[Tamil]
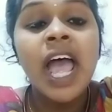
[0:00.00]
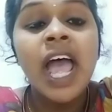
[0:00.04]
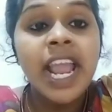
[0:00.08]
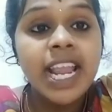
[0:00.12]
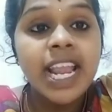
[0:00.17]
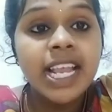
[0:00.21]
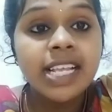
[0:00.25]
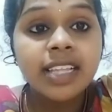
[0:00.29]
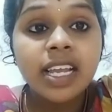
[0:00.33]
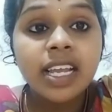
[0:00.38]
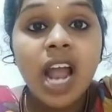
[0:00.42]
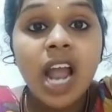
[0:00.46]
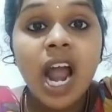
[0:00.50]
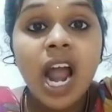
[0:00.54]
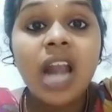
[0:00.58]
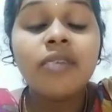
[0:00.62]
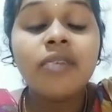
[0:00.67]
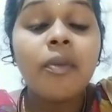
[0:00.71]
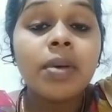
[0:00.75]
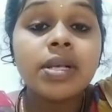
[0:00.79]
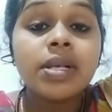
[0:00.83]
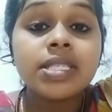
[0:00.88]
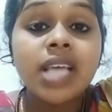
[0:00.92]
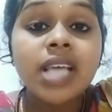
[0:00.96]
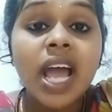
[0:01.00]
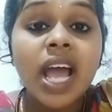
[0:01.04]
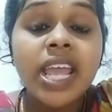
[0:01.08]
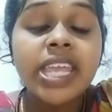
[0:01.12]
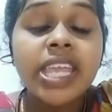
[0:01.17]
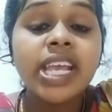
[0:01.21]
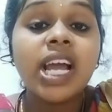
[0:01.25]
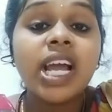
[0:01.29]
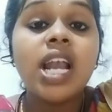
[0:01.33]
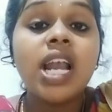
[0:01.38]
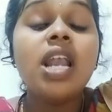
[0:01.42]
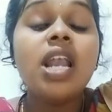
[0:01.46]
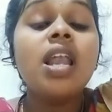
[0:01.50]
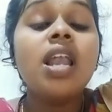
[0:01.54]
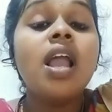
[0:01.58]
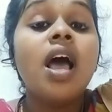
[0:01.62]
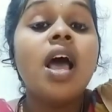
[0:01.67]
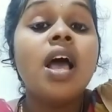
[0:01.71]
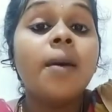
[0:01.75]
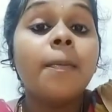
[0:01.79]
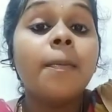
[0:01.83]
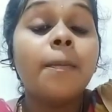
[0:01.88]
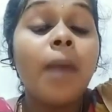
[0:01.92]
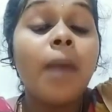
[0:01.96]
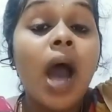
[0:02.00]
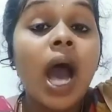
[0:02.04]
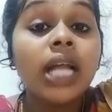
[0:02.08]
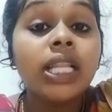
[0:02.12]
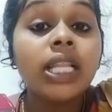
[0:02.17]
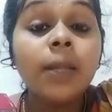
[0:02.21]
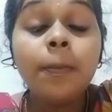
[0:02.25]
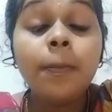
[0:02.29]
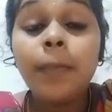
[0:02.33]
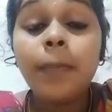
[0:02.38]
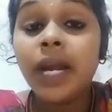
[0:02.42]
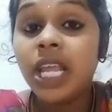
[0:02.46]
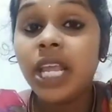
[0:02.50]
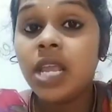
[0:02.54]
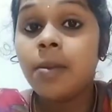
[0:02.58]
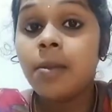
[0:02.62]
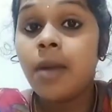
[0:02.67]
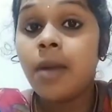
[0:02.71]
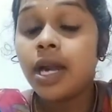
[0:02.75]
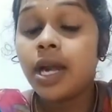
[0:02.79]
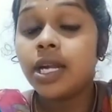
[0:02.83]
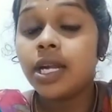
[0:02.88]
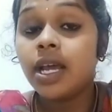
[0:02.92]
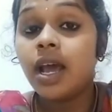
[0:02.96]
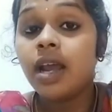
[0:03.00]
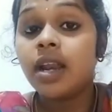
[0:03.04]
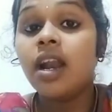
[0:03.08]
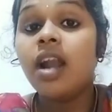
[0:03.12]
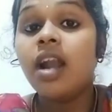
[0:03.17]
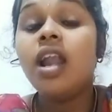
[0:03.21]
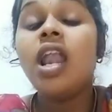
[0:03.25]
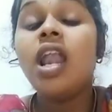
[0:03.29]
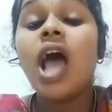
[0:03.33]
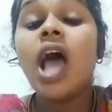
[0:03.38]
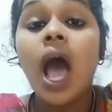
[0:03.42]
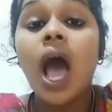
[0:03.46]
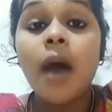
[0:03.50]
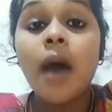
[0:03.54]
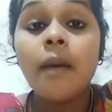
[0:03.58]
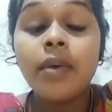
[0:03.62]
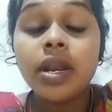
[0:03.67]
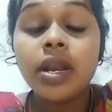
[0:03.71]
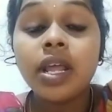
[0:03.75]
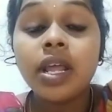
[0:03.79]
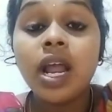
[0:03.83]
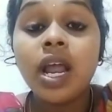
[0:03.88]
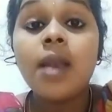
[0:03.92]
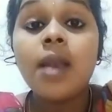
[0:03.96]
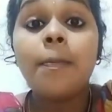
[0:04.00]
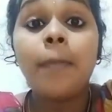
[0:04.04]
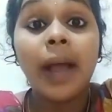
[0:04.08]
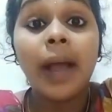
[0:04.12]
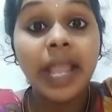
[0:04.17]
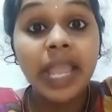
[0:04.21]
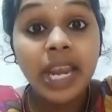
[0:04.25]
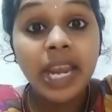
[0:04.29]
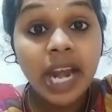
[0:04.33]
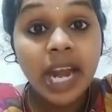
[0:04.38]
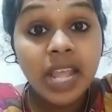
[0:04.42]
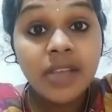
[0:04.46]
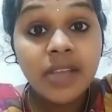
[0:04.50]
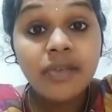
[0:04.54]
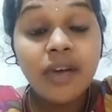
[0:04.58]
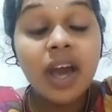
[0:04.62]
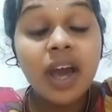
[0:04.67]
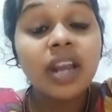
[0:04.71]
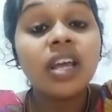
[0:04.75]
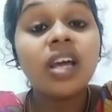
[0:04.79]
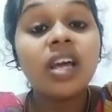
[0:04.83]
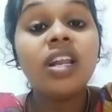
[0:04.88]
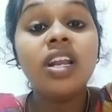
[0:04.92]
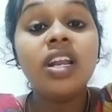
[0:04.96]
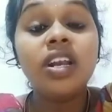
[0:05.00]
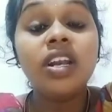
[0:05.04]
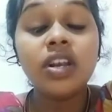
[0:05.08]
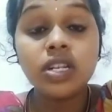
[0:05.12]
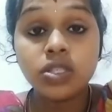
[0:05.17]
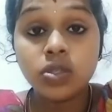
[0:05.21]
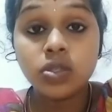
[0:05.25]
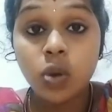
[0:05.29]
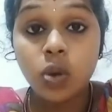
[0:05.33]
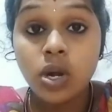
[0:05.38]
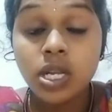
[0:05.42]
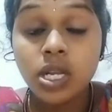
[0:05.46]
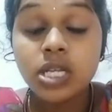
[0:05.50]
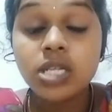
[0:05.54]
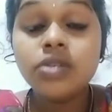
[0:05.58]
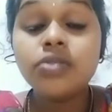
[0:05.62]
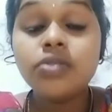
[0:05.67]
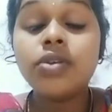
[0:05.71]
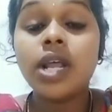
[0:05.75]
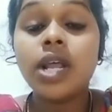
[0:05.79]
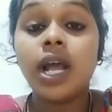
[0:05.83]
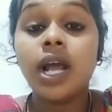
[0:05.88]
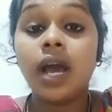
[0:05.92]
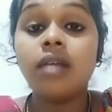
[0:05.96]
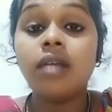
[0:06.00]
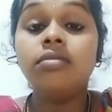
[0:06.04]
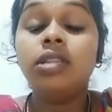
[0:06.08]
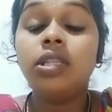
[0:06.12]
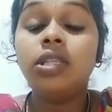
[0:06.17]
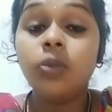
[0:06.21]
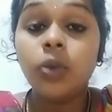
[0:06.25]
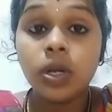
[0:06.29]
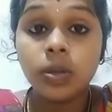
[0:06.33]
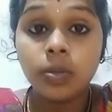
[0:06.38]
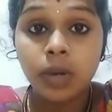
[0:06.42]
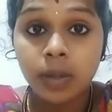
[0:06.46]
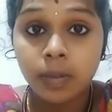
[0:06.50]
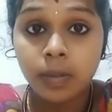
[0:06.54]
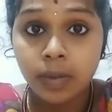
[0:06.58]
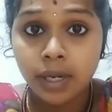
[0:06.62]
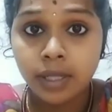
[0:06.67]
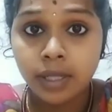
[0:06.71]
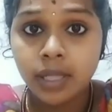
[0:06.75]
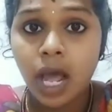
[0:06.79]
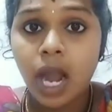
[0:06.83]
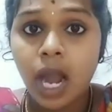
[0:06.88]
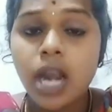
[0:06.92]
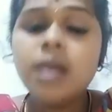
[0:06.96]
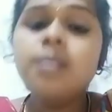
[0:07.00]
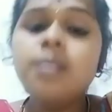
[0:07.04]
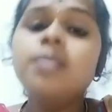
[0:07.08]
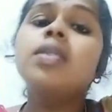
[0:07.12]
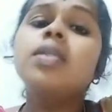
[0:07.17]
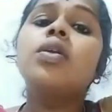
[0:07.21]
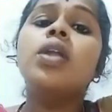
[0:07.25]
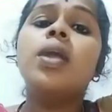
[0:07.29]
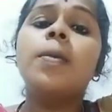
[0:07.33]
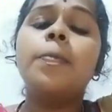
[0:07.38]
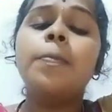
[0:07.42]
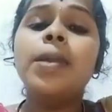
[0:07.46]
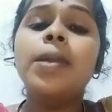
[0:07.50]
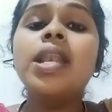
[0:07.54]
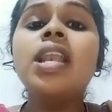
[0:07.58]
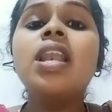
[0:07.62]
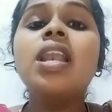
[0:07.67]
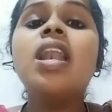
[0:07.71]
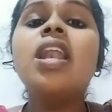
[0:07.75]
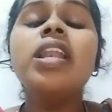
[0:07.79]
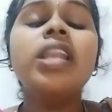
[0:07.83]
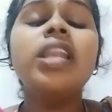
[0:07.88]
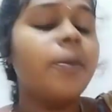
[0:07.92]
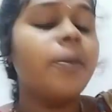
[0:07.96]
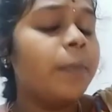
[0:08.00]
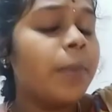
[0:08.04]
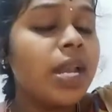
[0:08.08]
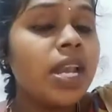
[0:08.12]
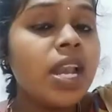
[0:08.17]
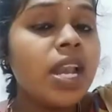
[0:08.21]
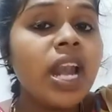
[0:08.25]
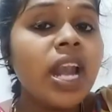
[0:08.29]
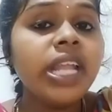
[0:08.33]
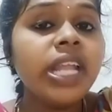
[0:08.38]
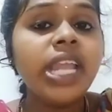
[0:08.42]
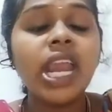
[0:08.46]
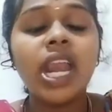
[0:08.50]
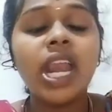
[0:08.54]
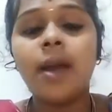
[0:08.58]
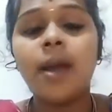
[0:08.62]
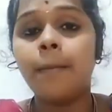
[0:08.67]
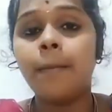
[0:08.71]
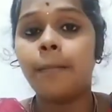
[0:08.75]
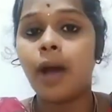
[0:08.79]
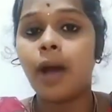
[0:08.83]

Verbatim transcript: இதனால் விவசாயிகள் பாதிப்படைய மாட்டார்கள் அவர்கள் பயனடைவார்கள் என்று சொல்கின்ற கருத்து ஒரு புறம் இருந்தாலும் இதனுடைய பின் பின்னணியை நாம்